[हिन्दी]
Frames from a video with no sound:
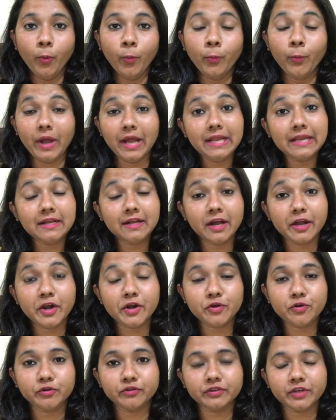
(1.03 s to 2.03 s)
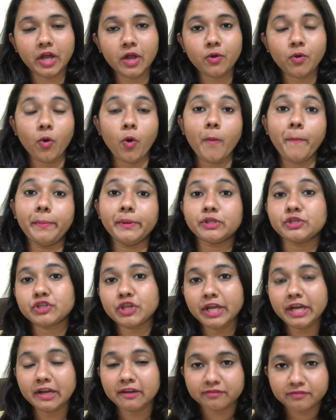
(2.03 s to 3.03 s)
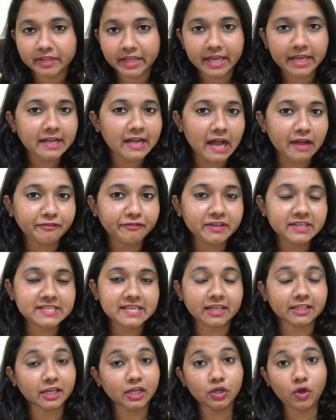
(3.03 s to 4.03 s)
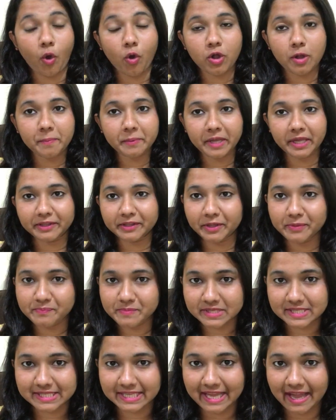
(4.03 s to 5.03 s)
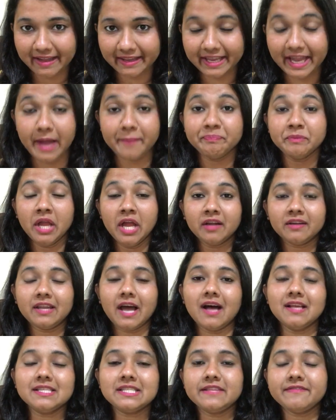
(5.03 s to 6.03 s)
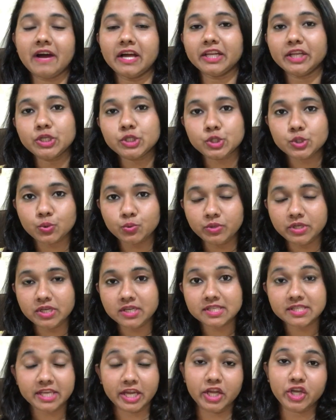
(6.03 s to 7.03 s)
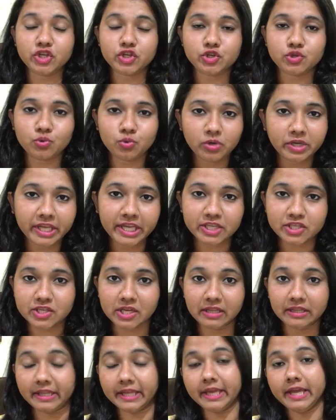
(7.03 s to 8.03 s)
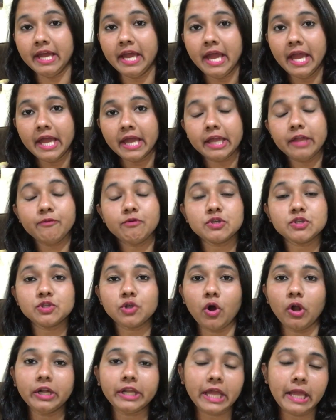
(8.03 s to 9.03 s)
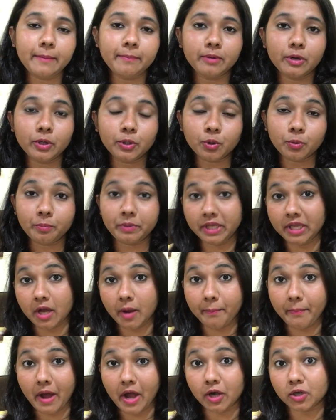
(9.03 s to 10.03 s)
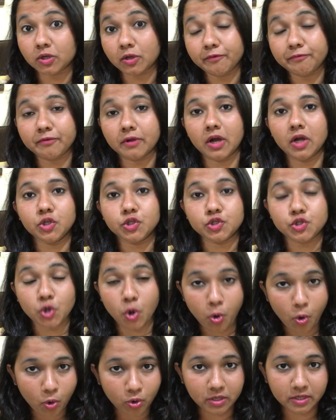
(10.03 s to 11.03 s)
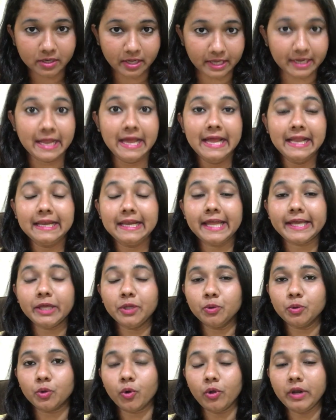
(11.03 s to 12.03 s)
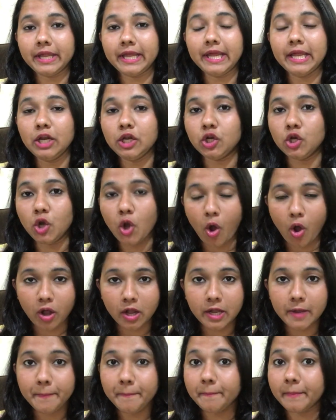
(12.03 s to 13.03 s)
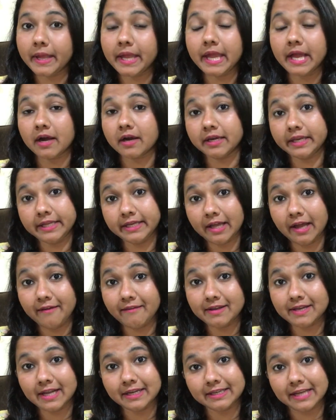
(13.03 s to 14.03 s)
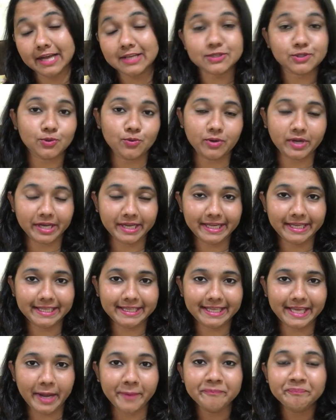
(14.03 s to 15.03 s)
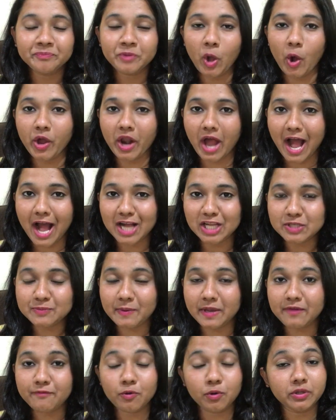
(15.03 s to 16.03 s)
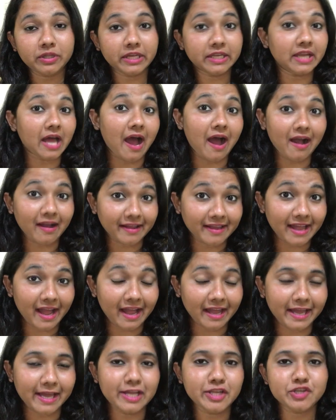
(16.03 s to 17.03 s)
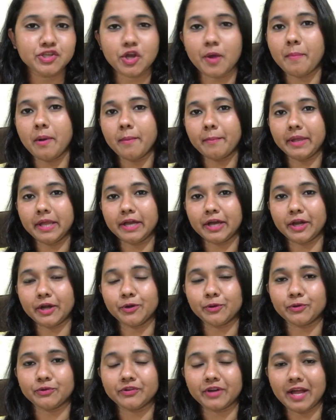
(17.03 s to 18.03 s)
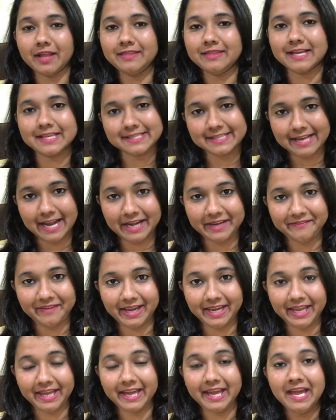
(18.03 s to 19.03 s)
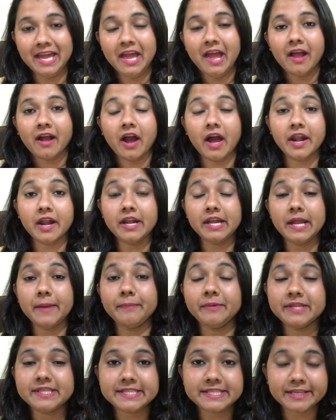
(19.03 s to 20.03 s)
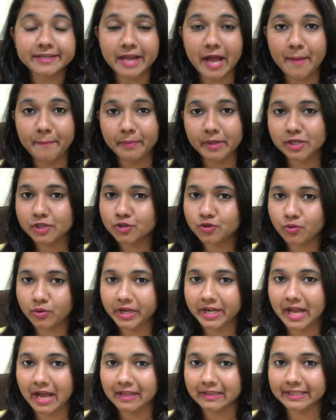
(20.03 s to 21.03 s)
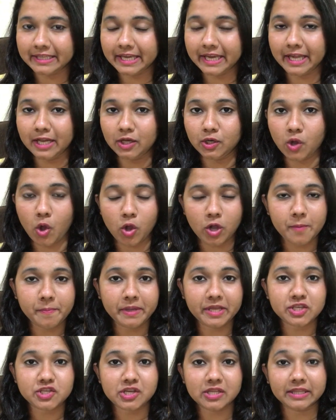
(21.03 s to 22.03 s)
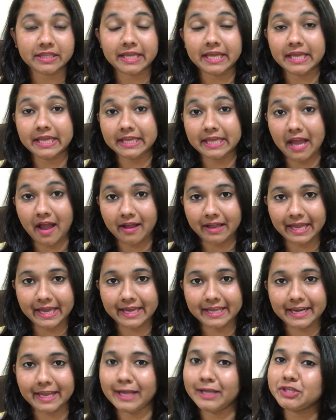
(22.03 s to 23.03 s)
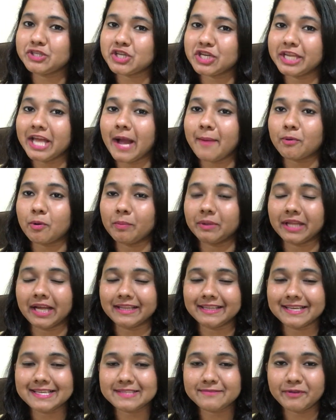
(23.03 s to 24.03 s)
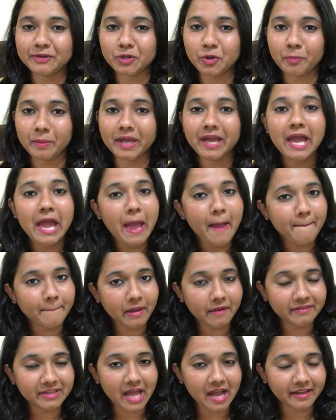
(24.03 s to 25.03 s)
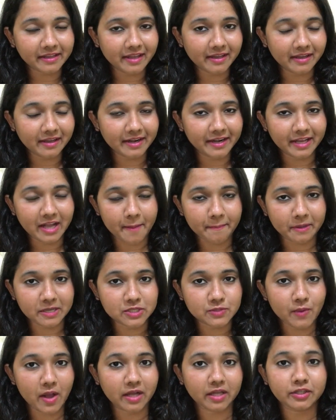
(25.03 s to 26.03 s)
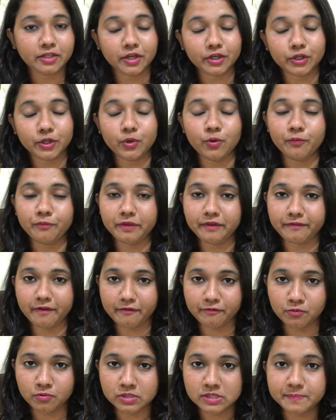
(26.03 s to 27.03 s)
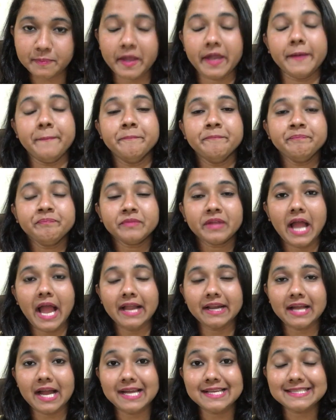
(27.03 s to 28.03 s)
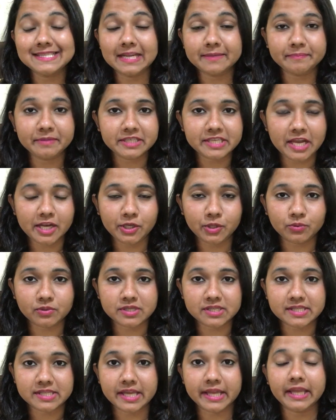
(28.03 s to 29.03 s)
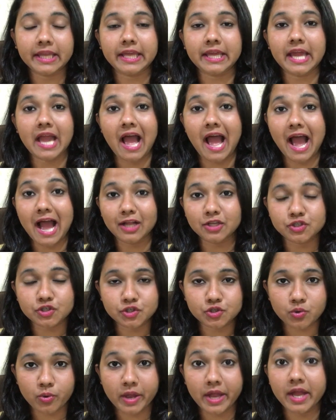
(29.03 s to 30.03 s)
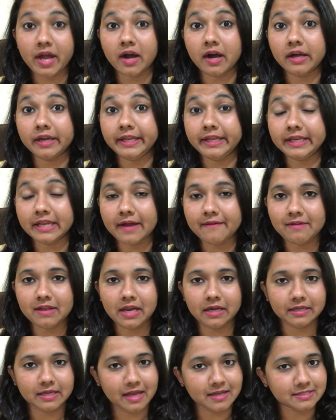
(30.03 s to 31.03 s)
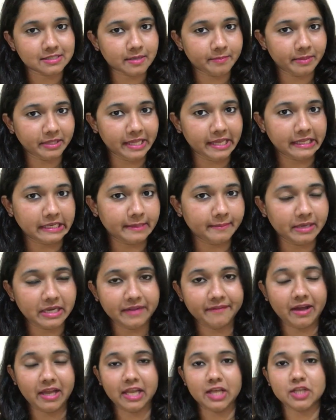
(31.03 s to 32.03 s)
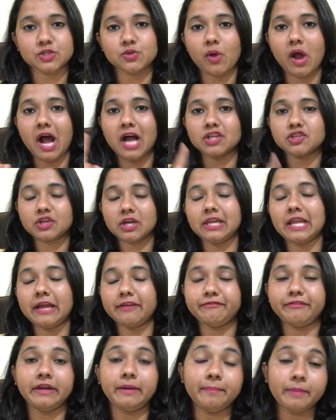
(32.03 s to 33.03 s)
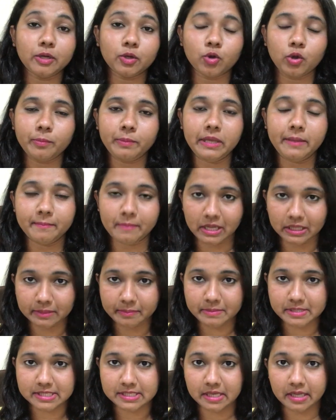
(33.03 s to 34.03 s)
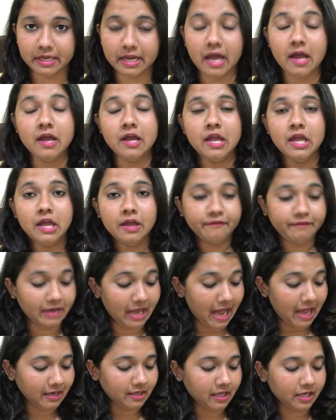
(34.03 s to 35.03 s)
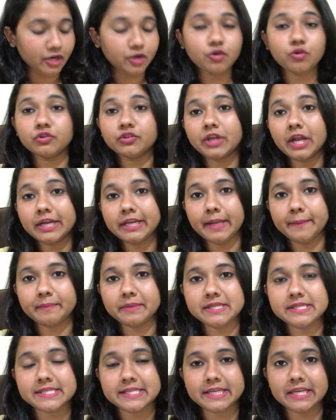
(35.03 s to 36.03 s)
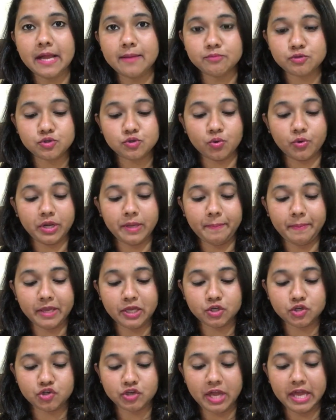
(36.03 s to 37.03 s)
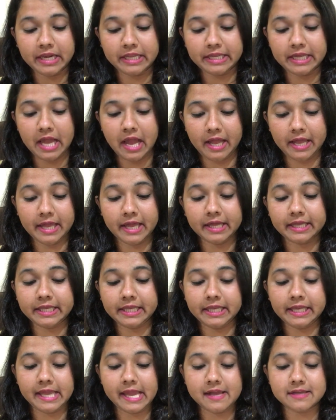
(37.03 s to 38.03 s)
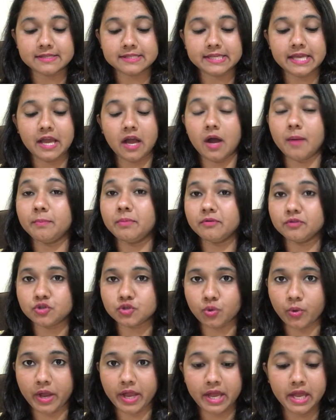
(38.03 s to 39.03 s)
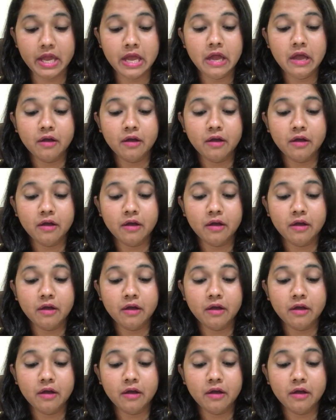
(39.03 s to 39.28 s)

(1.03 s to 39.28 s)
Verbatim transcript: वेल करण कुंद्रा को पिछले हफ्ते काफी ज्यादा लॉकअप के अंदर मिस किया गया डांस दीवाने जूनियर्स के शूट के चलते ही वॉज नॉट एबल टू बी अ पार्ट ऑफ झोल घर लेकिन उन्होंने लॉकअप में अरीना वाला टास्क तो कर ही दिया और आज भी वो दिन आ गया है जब हमें करण कुंद्रा नजर आने वाले हैं करण ने अपने इंस्टाग्राम पे एक स्टोरी डाल दी है लॉकअप के चलते क्या कह रहे हैं चलिए आपको बताते हैं इस वीडियो में मैं वेदांगी करने का आपका स्वागत करती हूँ फीफा फूज पे एंड गाइज लेट मी टेल यू दिस थिंग की आज जो है अरीना वाला टास्क हमें देखने मिलने वाला है सो आज का लाइव फीड बिल्कुल भी मत मिस करना फिलहाल करण कुंद्रा ने अपनी इंस्टाग्राम स्टोरी पे शेयर किया है कि कैसे अब जो है